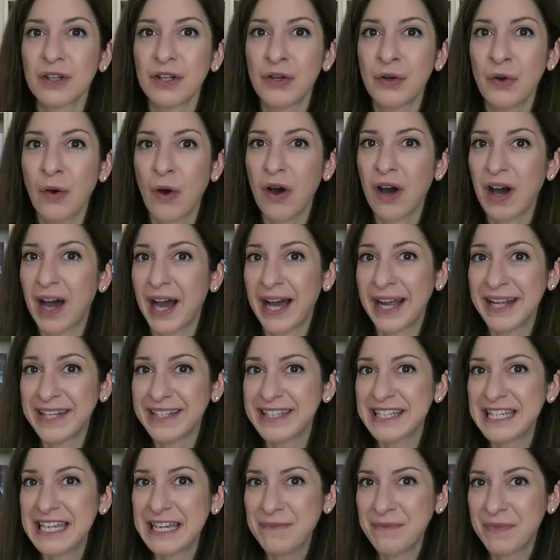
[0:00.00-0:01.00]
noch ein
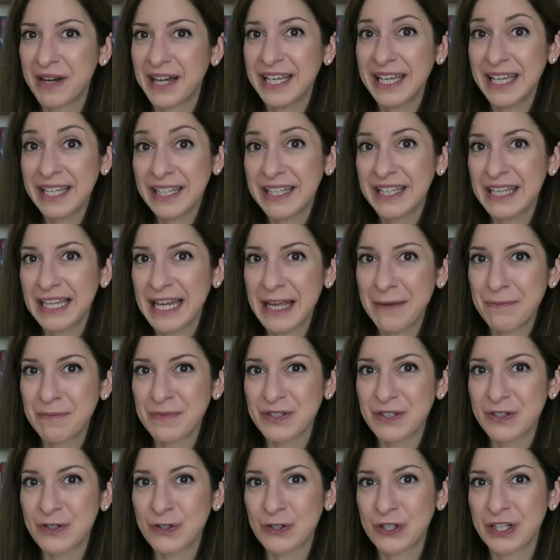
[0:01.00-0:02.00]
Thema in die
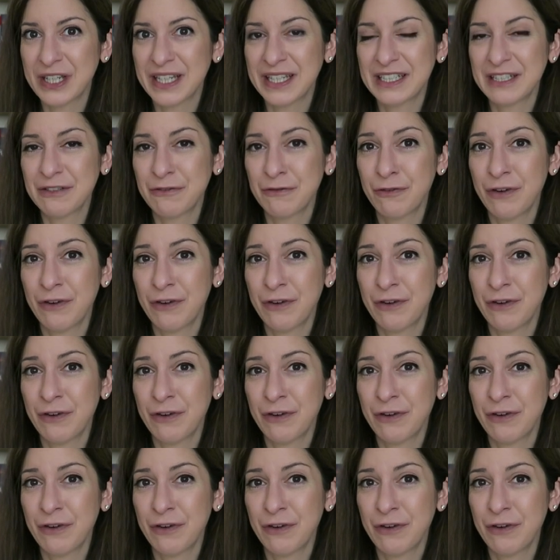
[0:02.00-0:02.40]
Lebensgeschichte